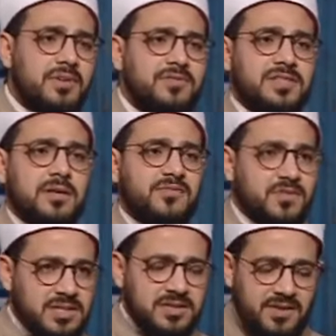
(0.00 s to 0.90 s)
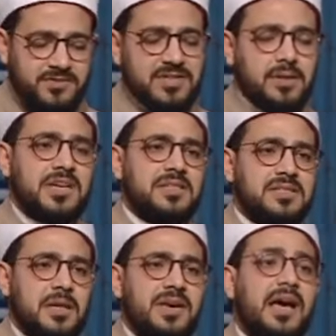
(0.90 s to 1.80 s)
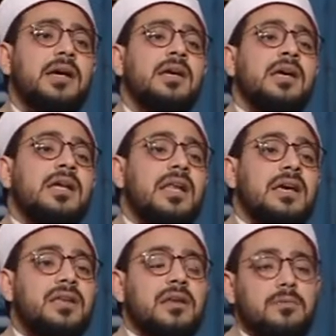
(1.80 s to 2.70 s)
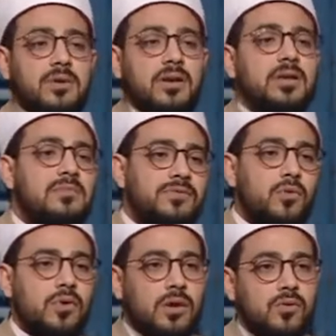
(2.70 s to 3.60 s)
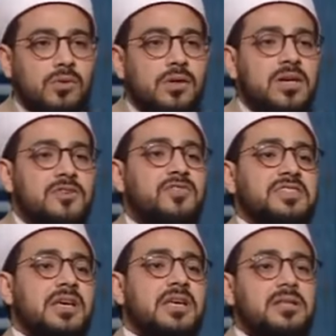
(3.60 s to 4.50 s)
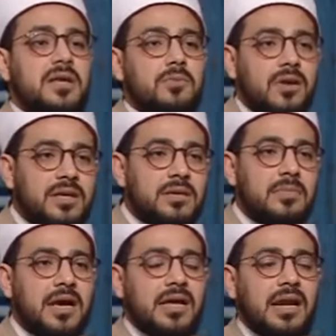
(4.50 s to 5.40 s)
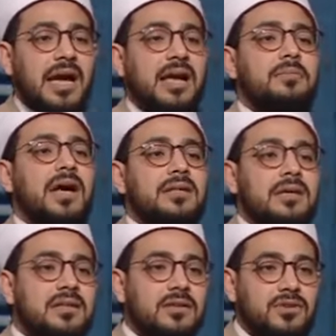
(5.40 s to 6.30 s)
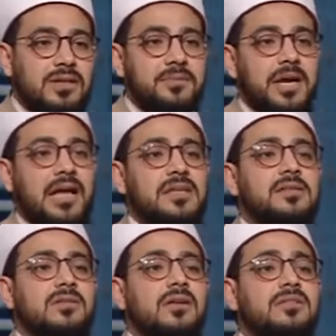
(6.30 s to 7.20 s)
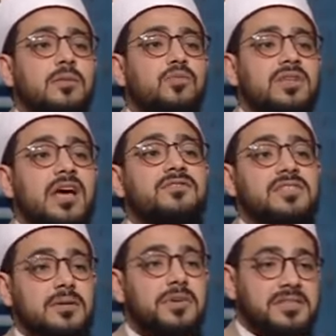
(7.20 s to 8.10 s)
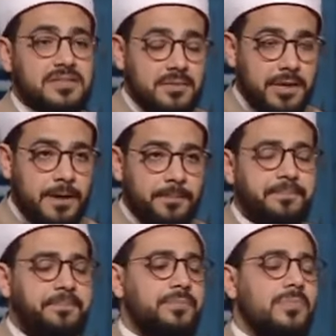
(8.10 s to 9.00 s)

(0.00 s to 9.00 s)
في في في السماء السابعة لكن إبراهيم فوقه مم. فسيدنا إبراهيم آخر حاجة بعد كده طلع بقى على سدرة المنتهى في السماء السابعة مم.